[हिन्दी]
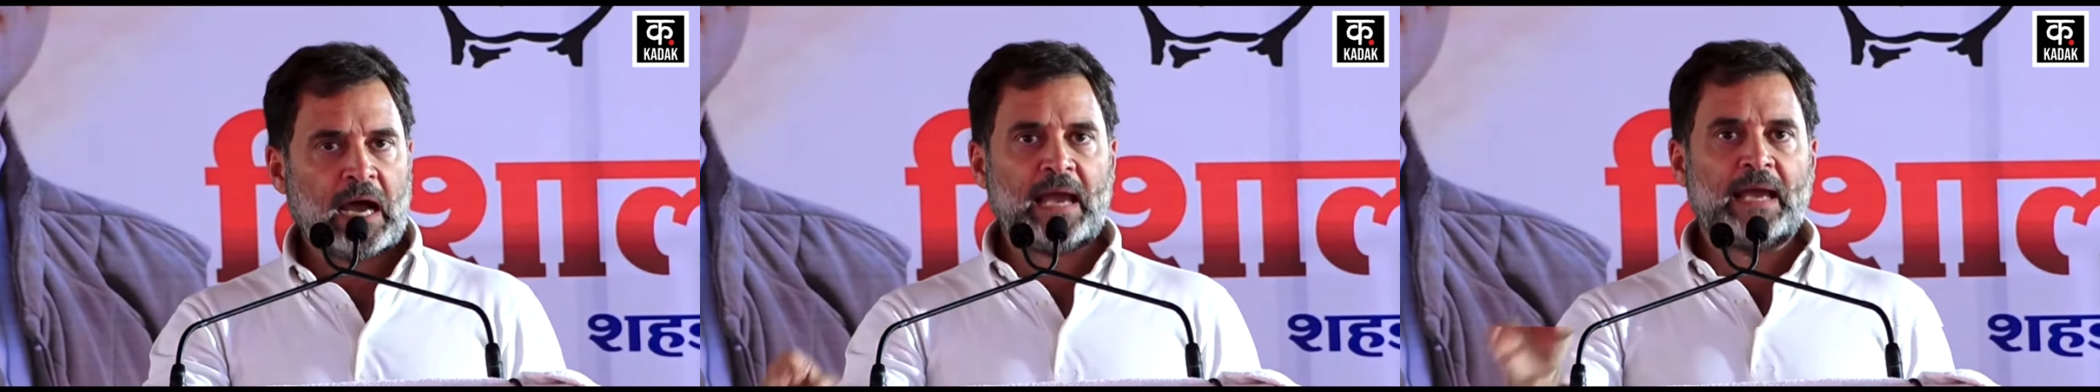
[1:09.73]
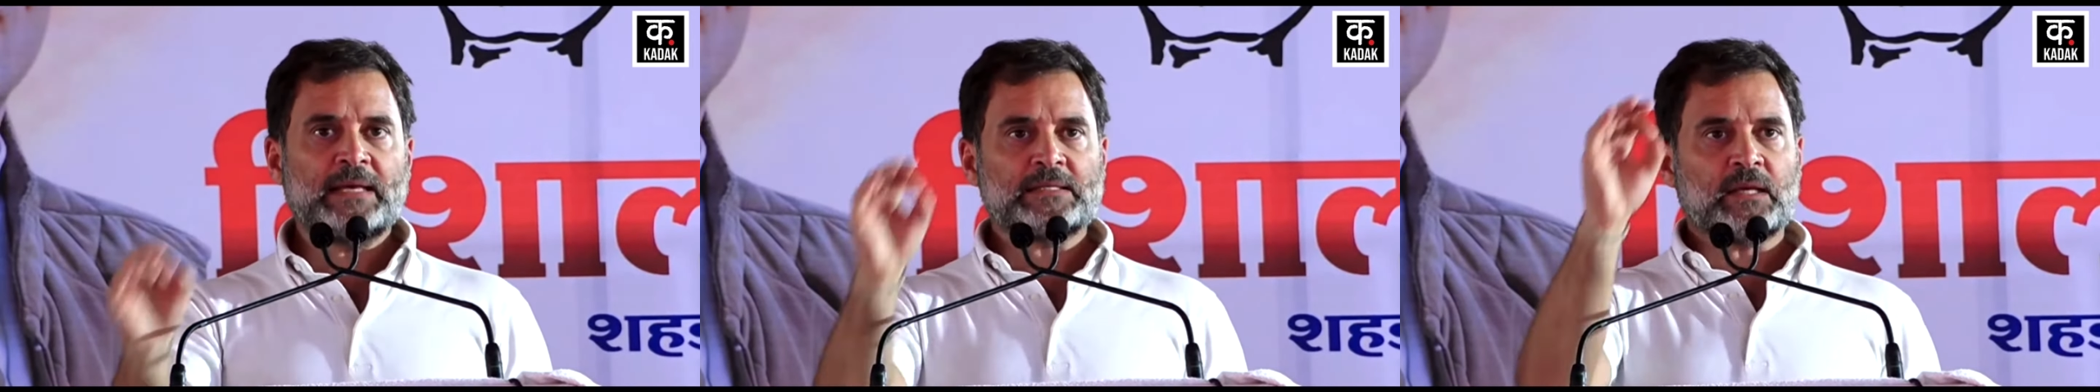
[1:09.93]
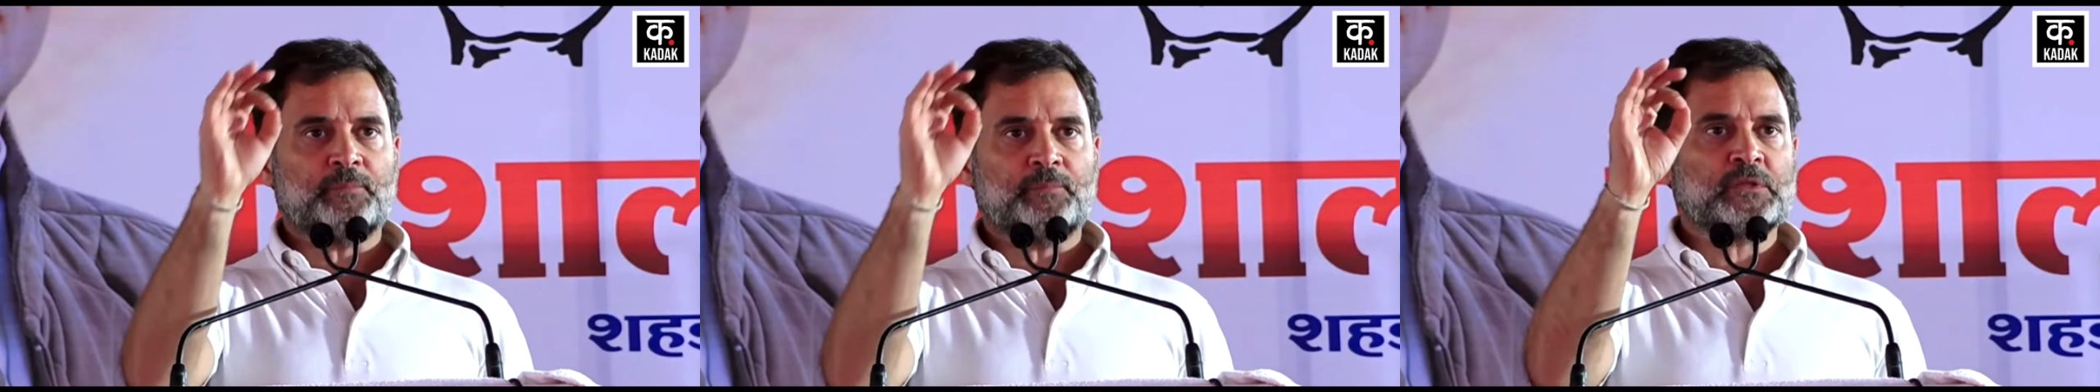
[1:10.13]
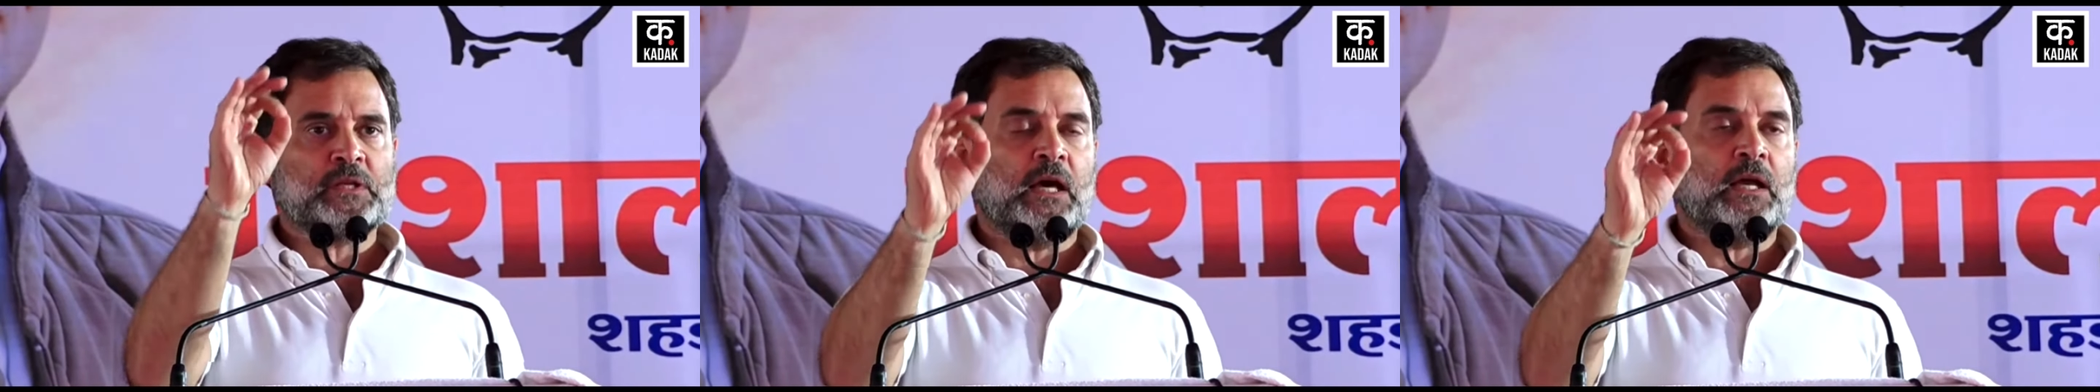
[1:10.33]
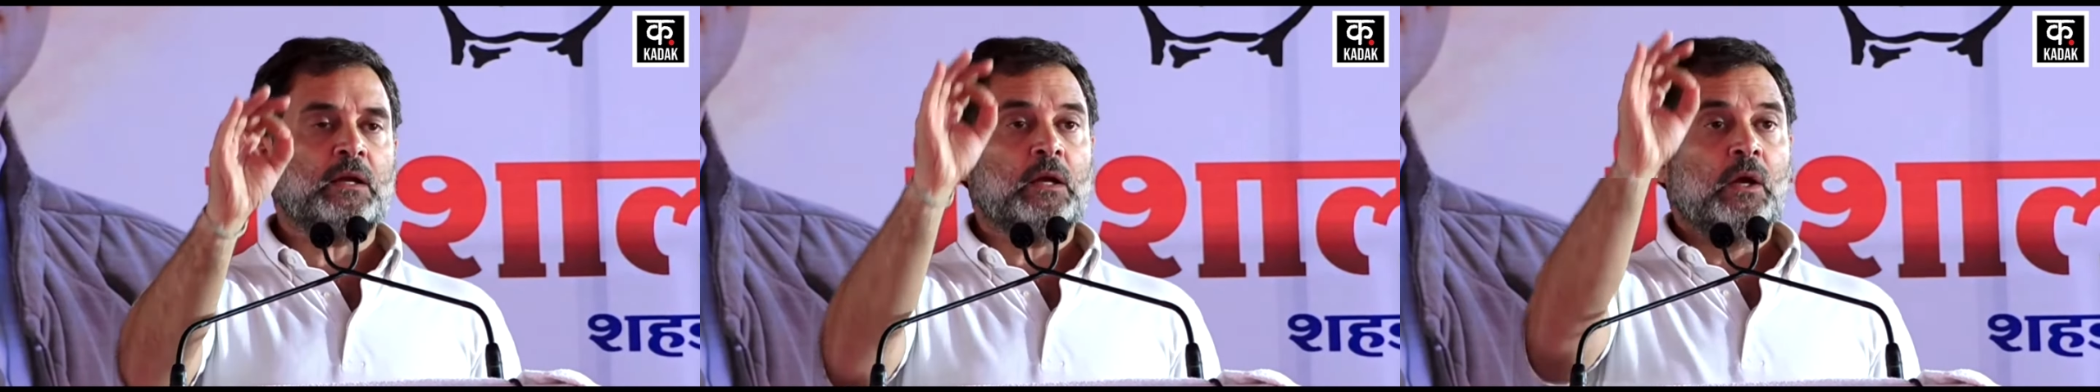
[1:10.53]
आई
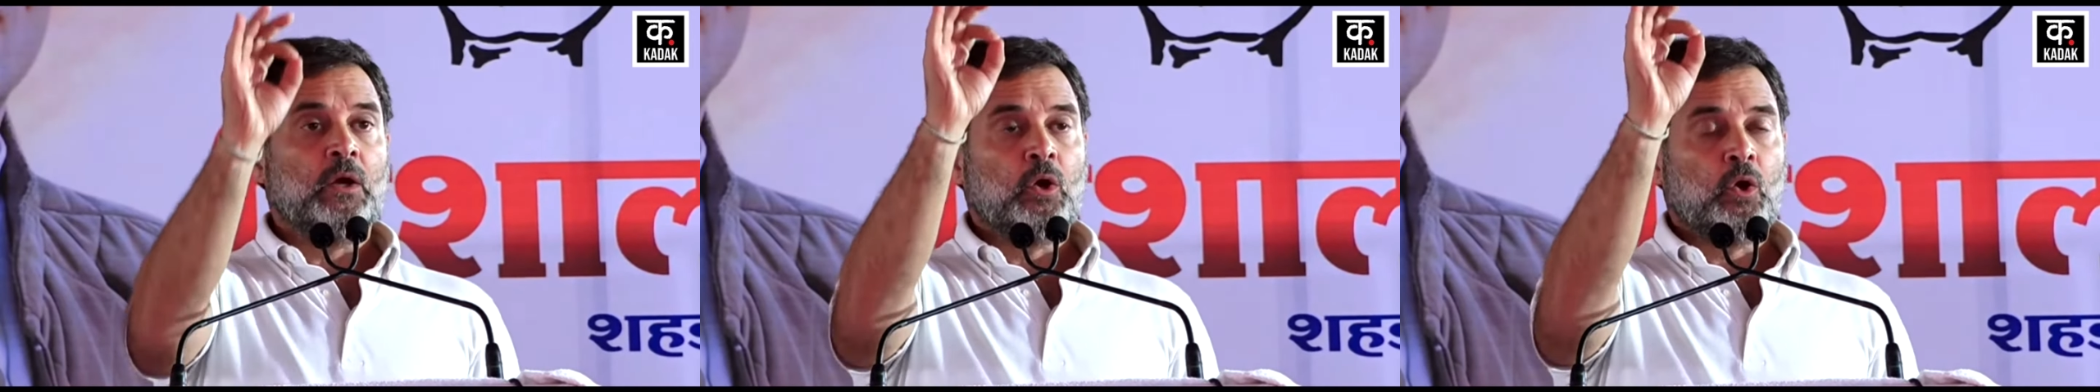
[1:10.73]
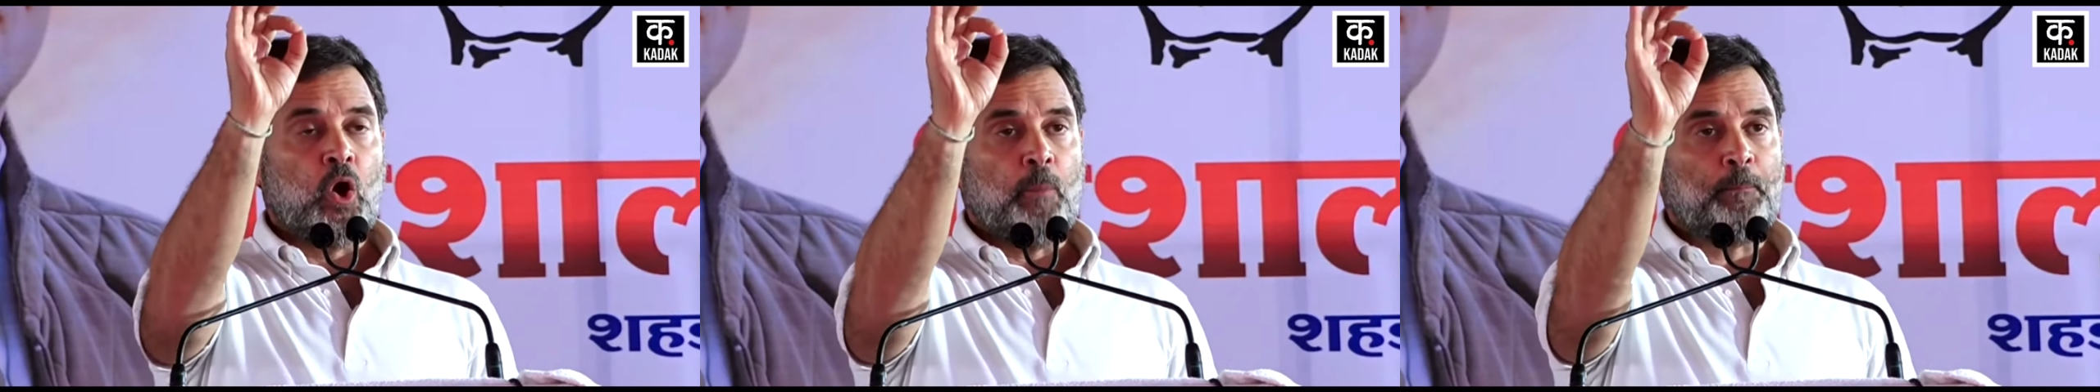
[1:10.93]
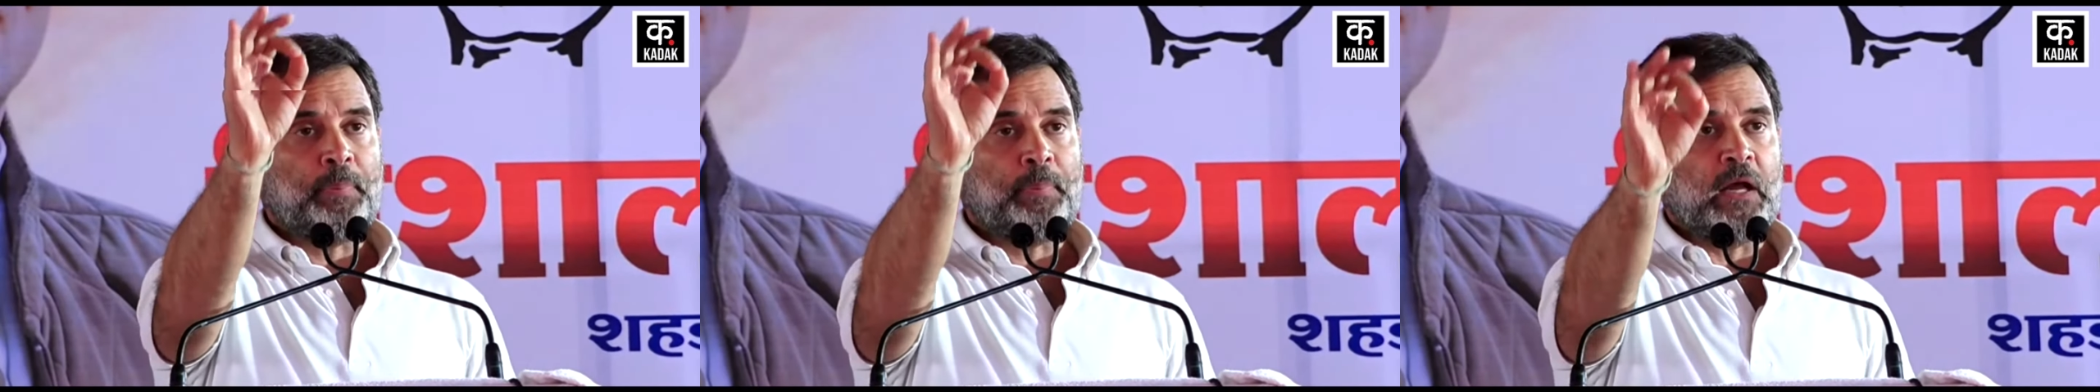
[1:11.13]
अफसर को